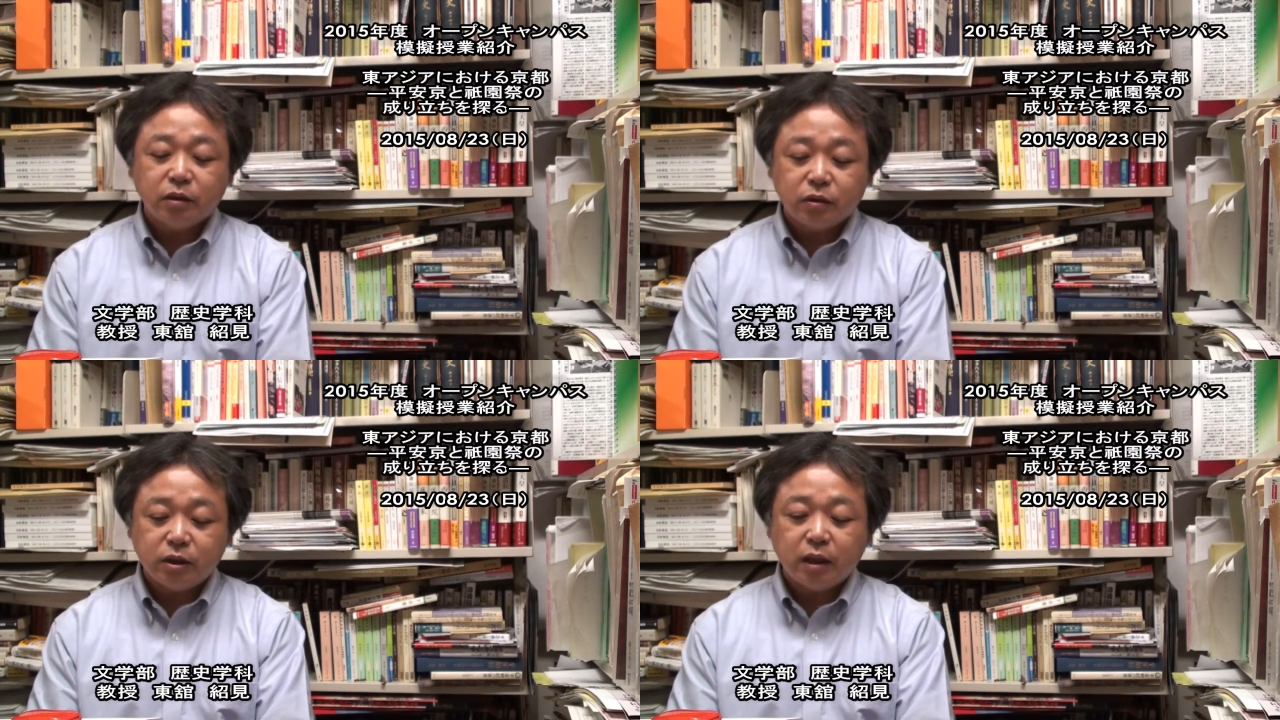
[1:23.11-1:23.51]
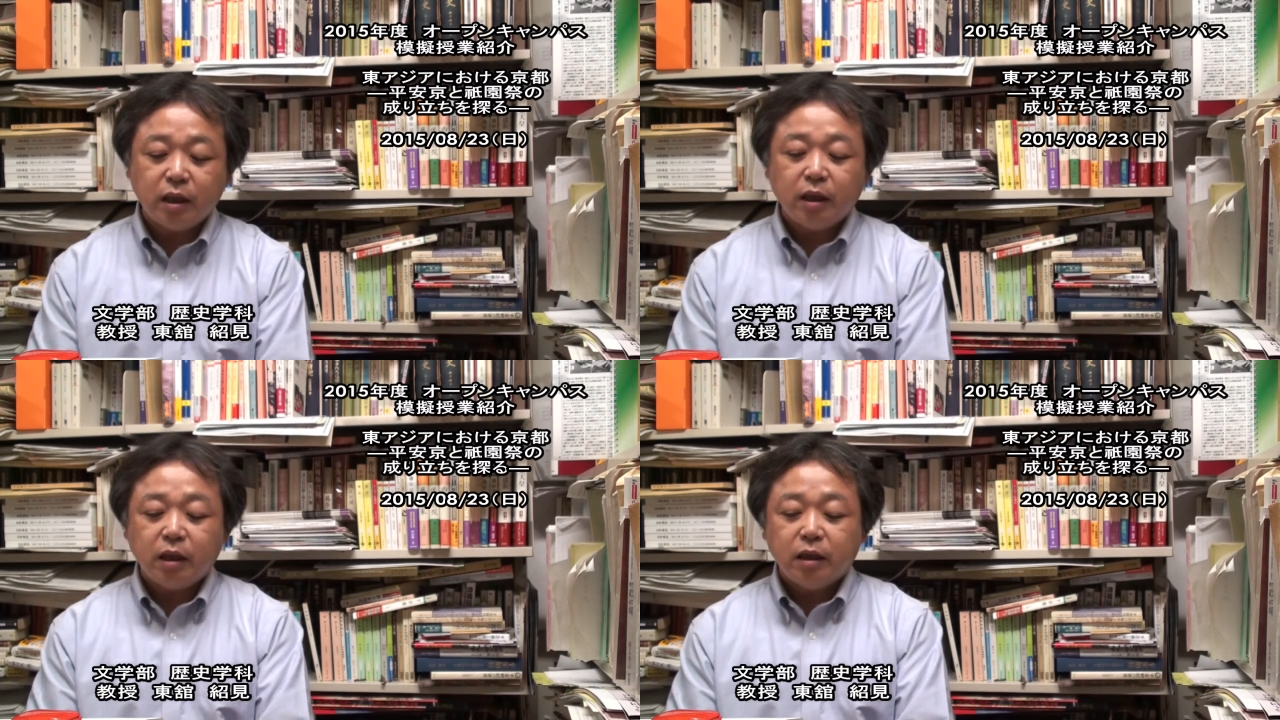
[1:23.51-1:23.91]
そし
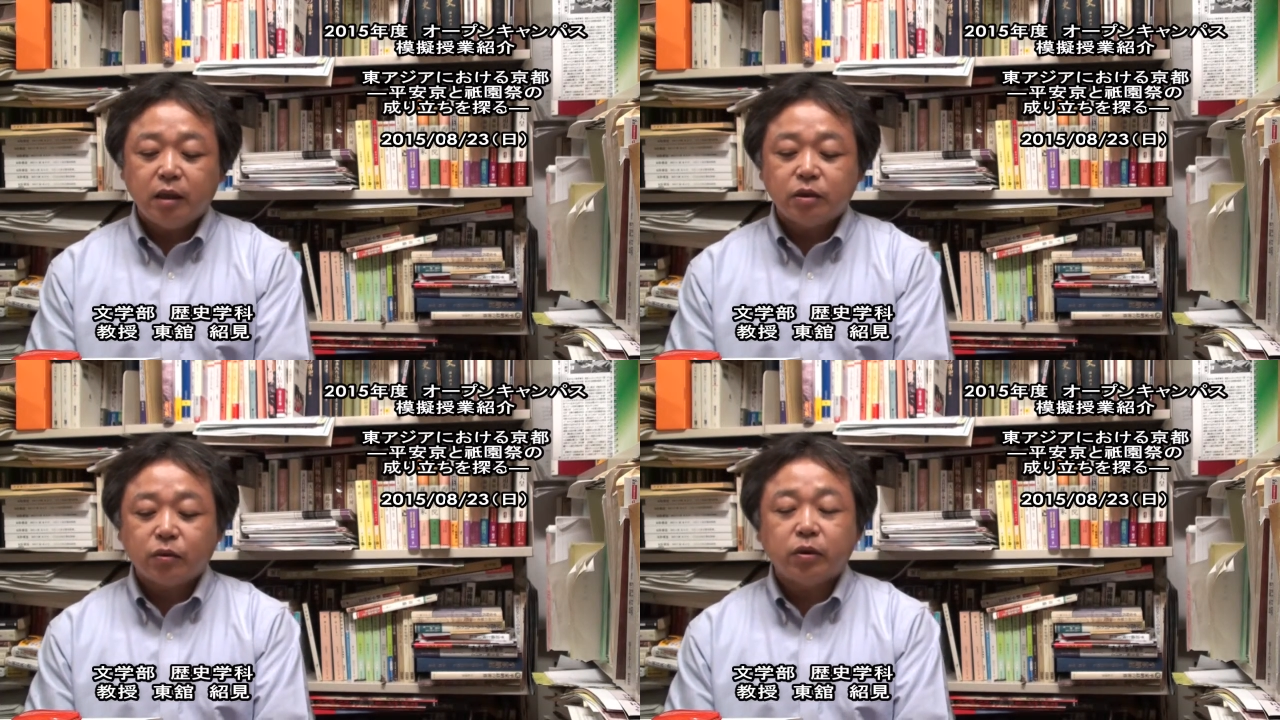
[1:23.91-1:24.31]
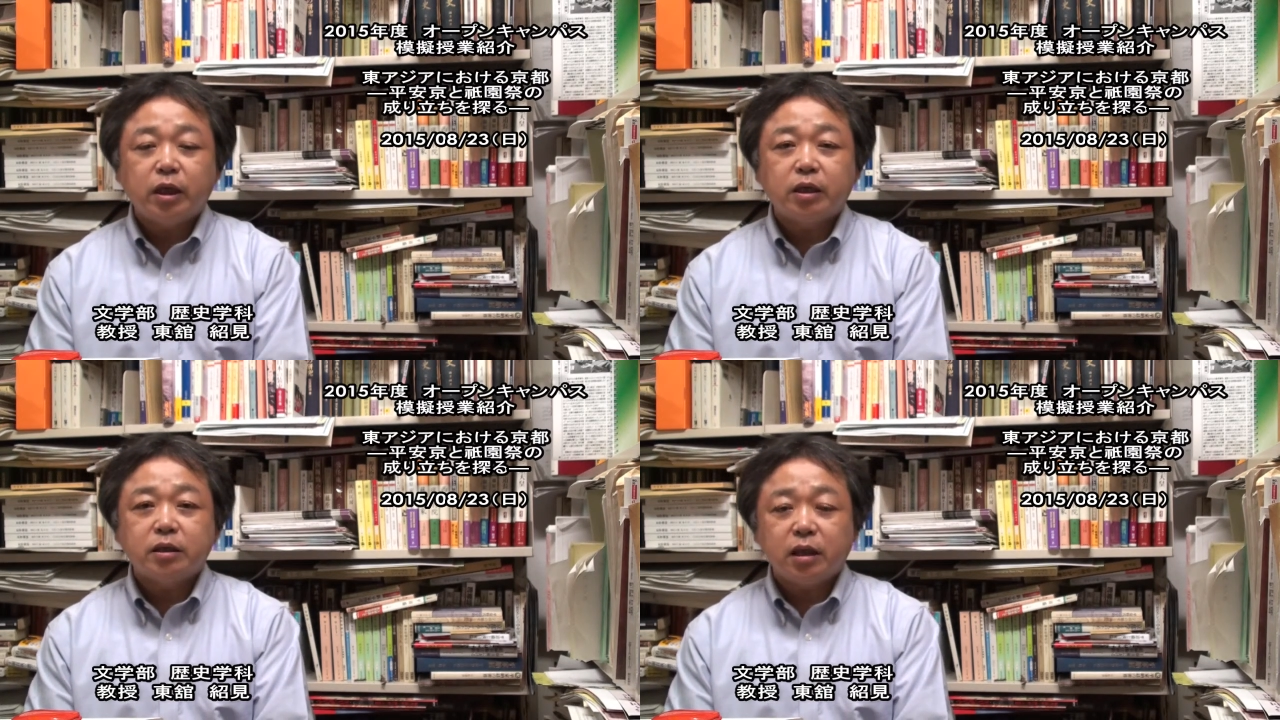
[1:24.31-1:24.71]
てそこ
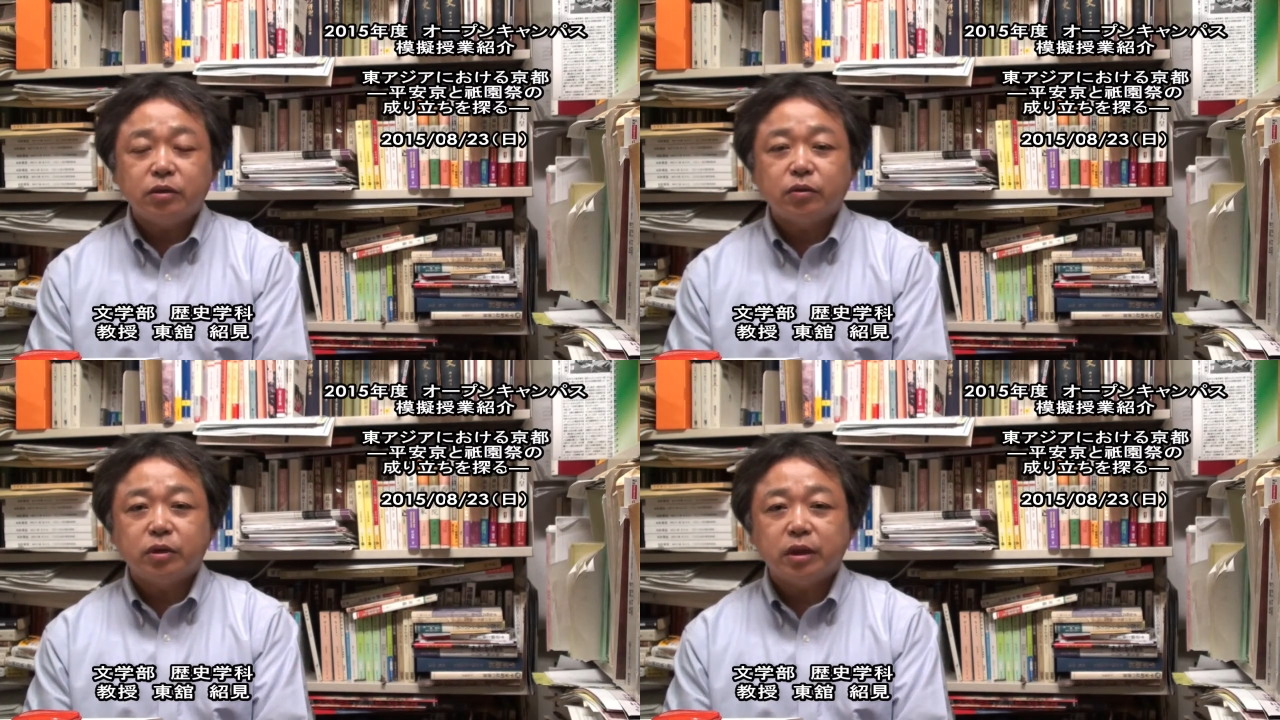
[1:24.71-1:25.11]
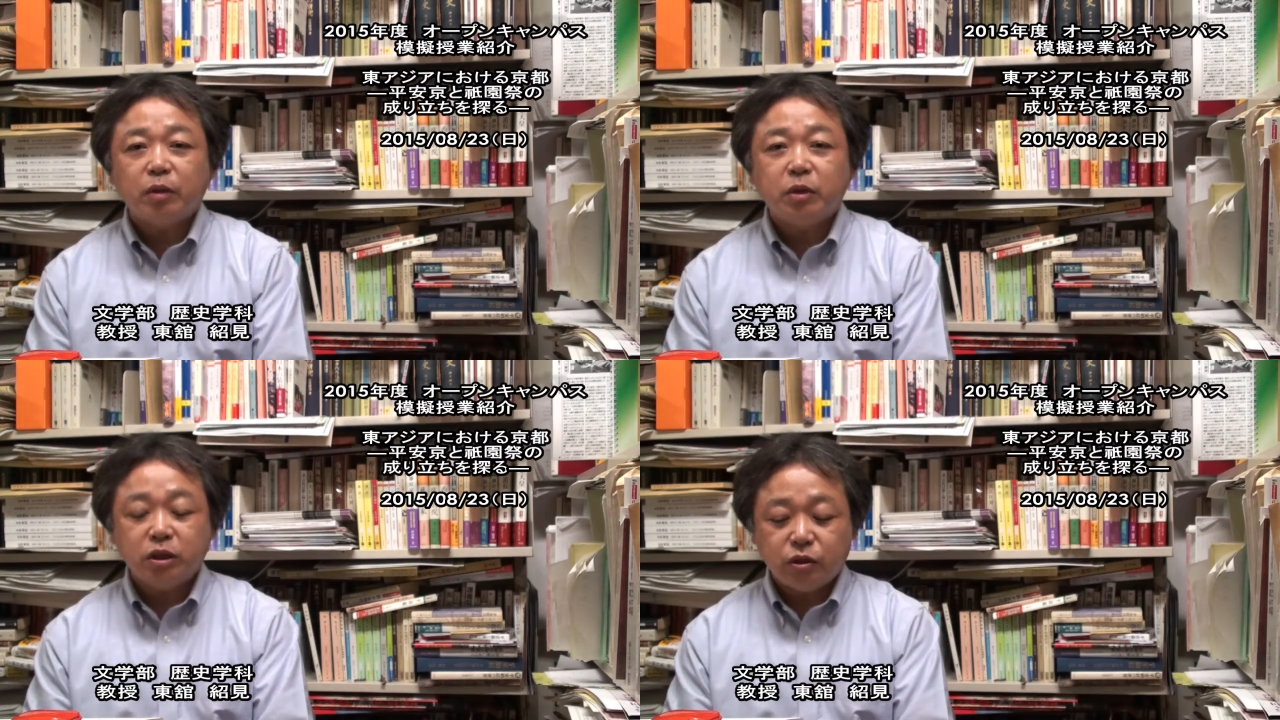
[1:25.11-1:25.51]
で成長し
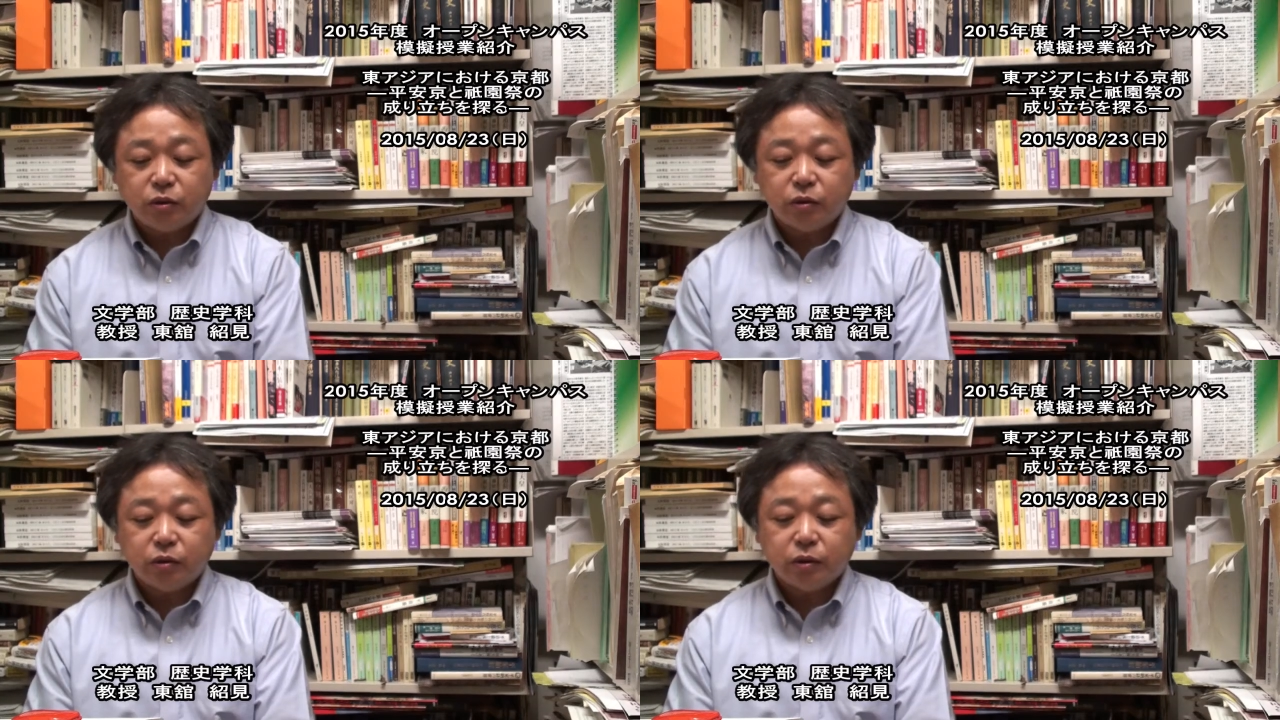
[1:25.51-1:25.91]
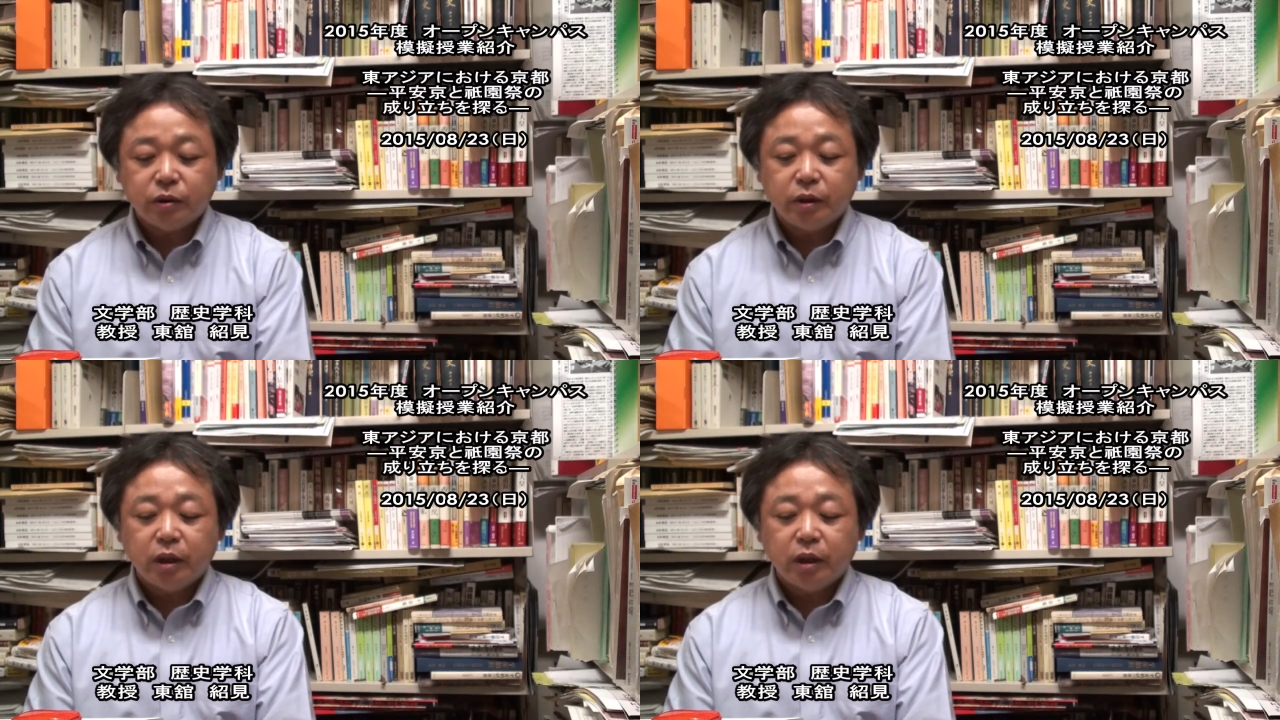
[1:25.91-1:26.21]
た民衆